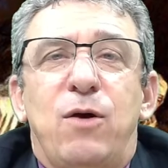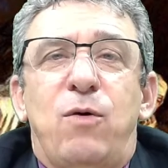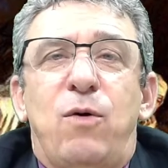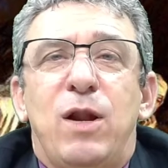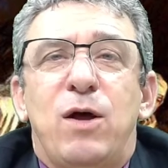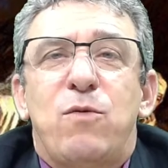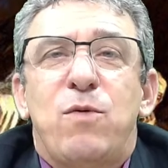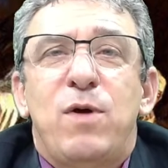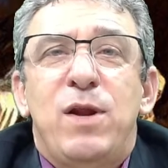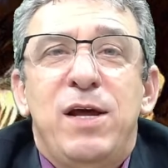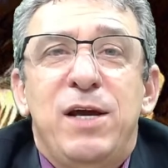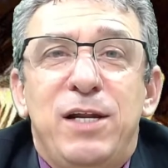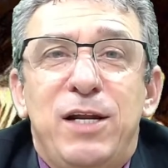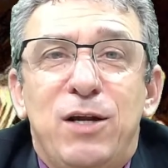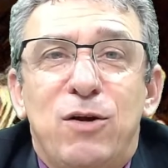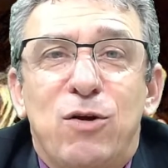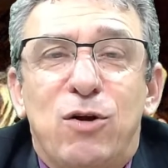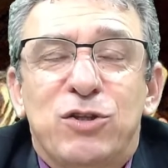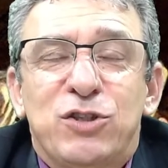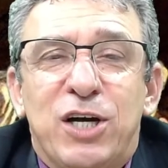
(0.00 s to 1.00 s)
Olha, com alegria
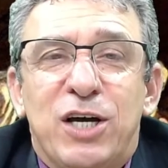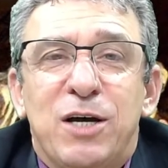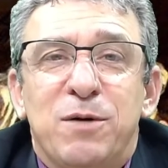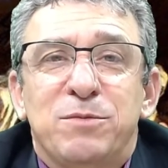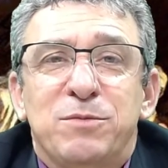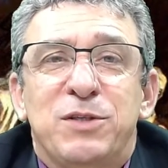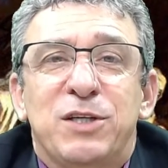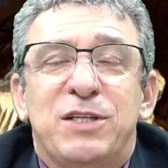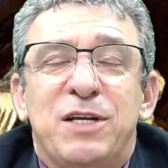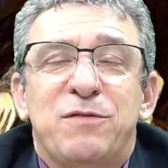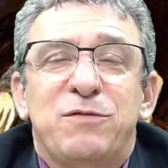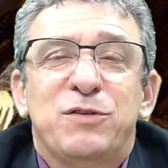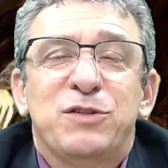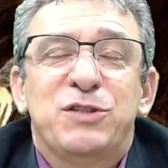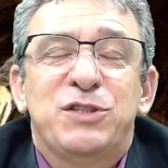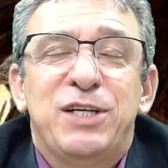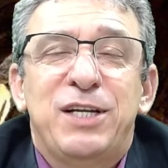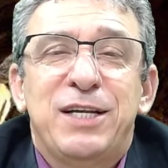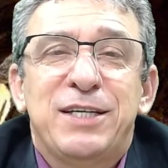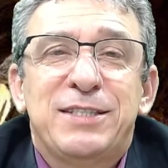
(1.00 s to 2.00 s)
nós chegamos até
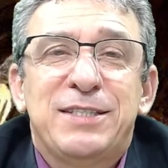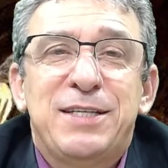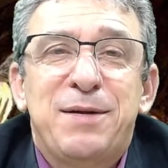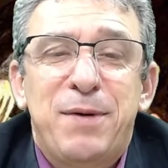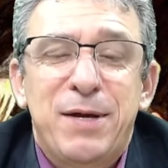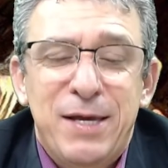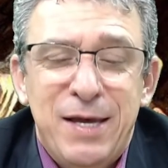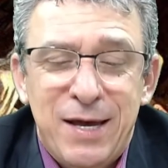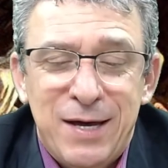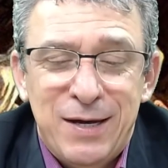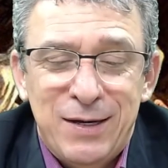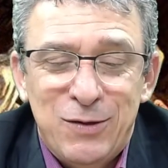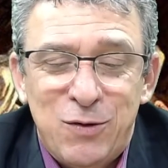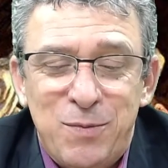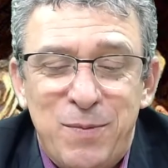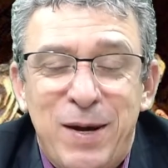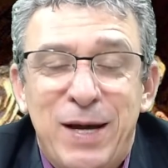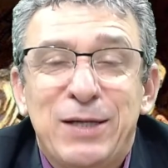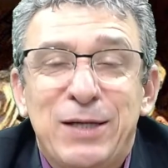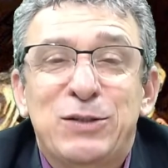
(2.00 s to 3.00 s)
você nesta manhã com
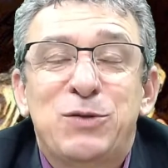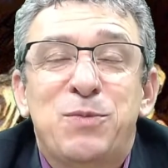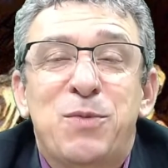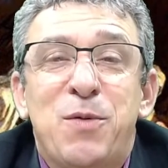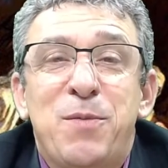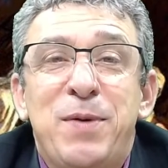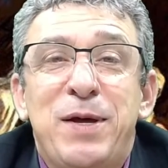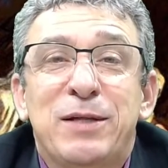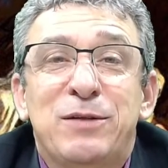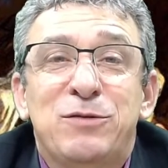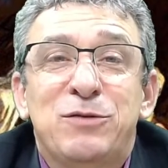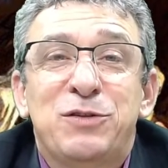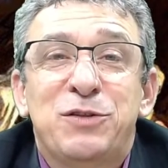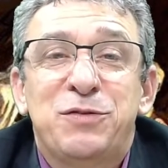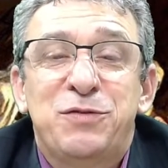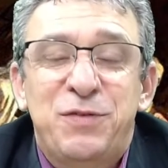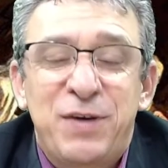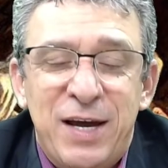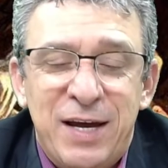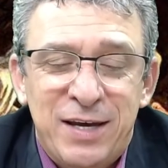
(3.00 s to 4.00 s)
mais um momento de
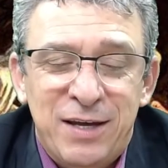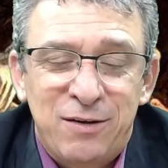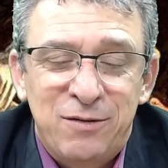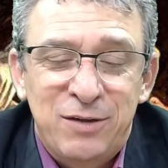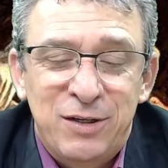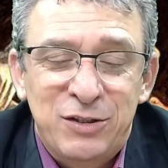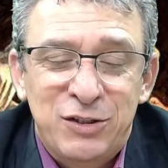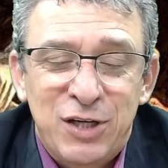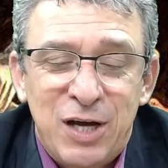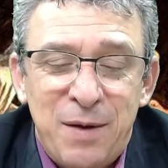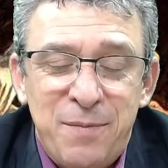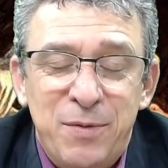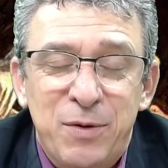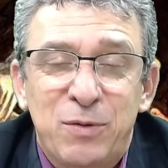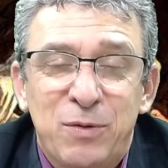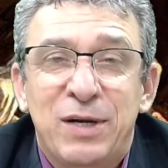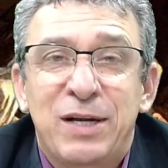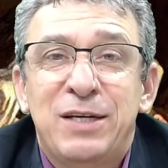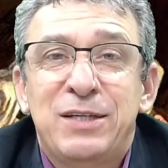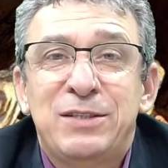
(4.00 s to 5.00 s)
fé. Quero deixar meu
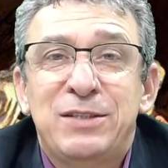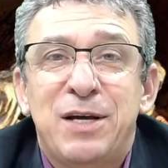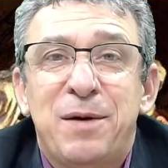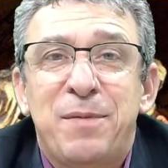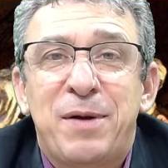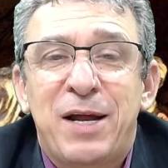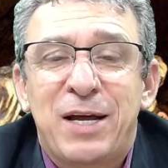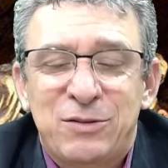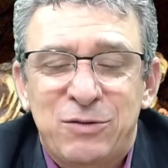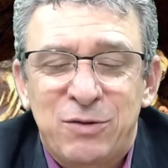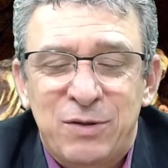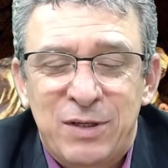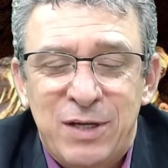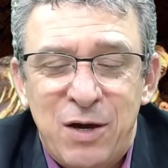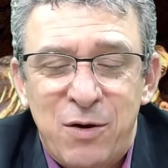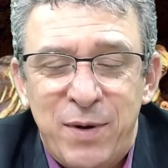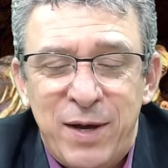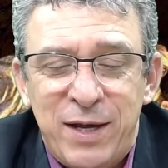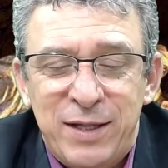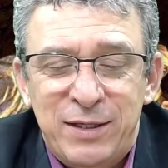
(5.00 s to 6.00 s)
grande abraço aqui
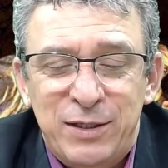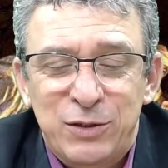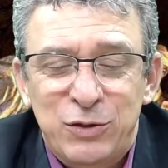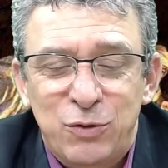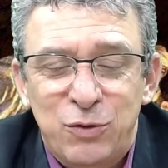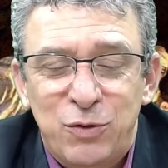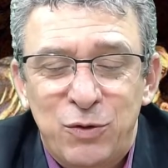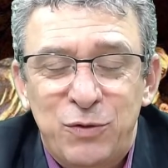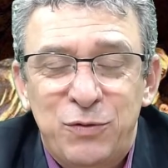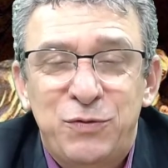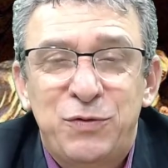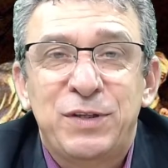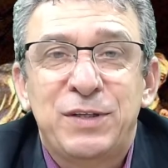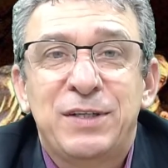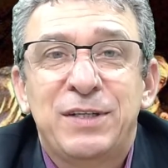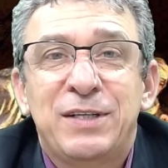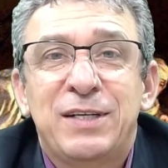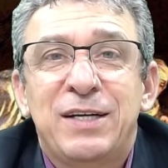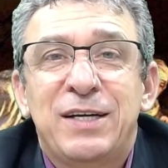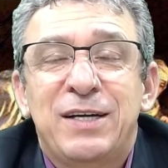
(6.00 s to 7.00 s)
ao Éden
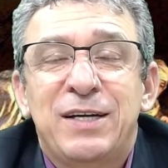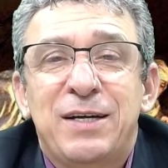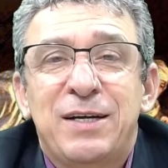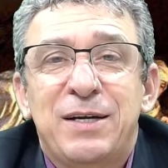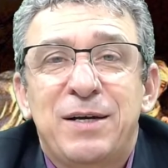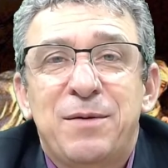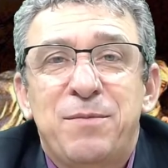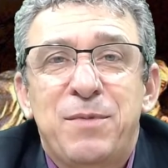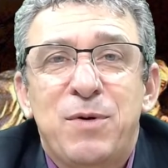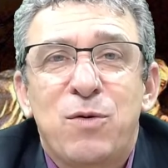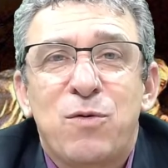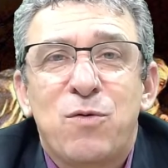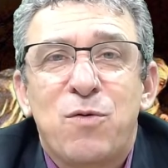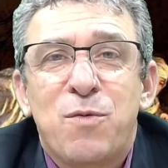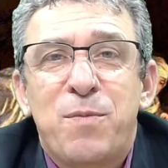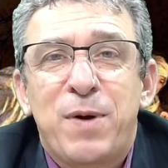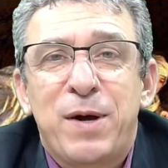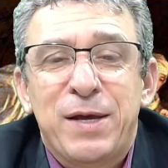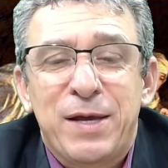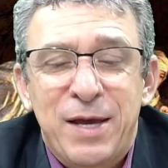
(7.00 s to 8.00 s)
Jofre, meu
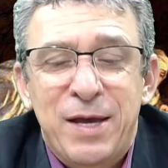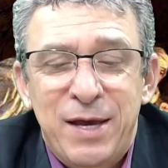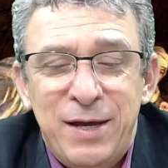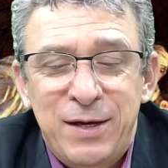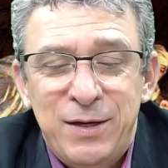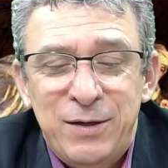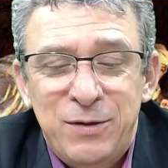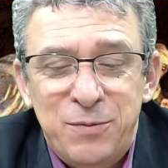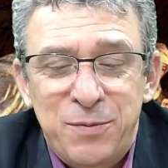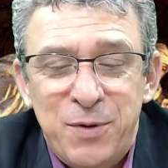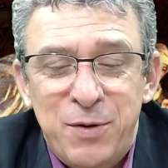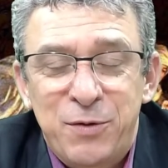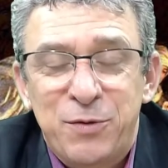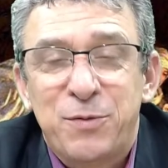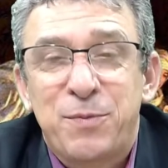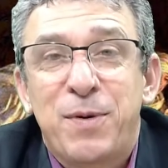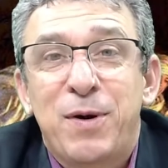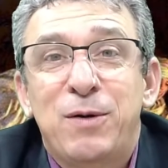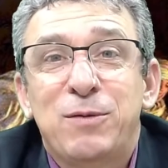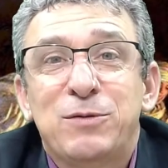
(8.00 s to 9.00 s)
companheiro, meu
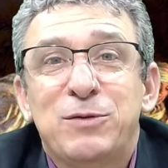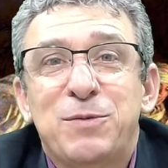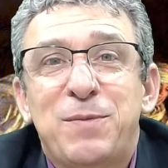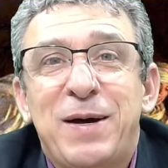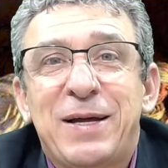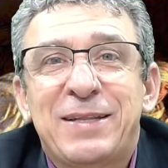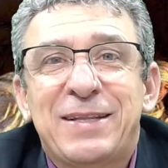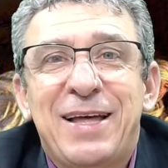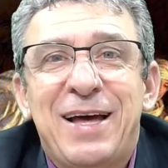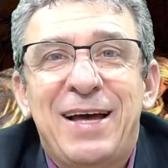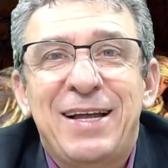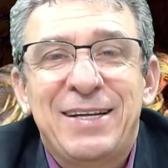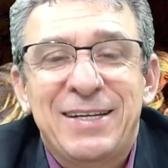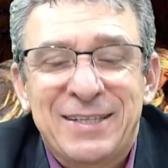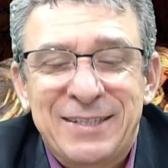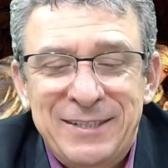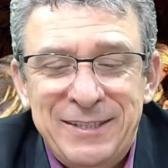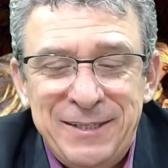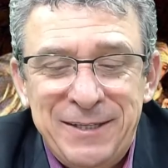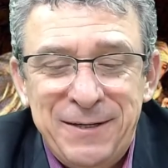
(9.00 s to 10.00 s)
irmão de batalha
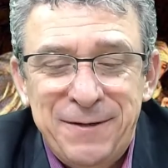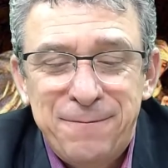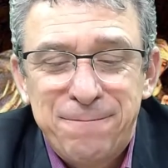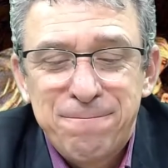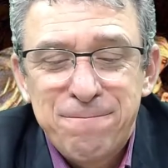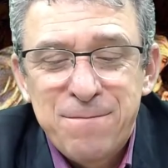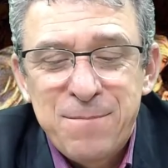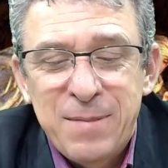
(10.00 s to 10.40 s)
aqui.